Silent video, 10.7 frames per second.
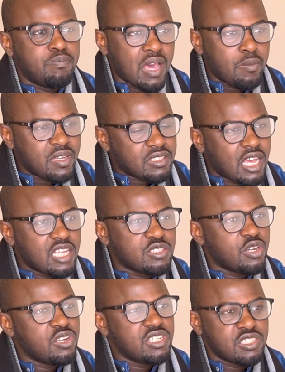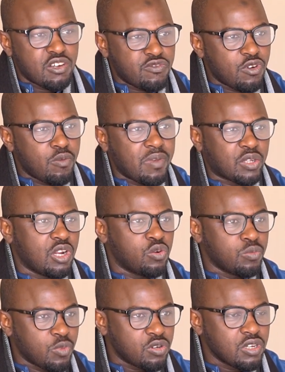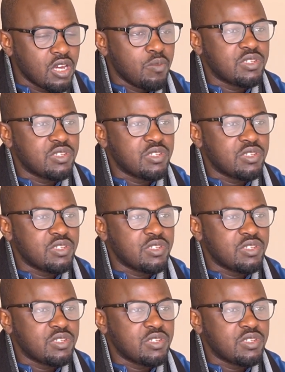permettra à ce que les enfants partout dans le monde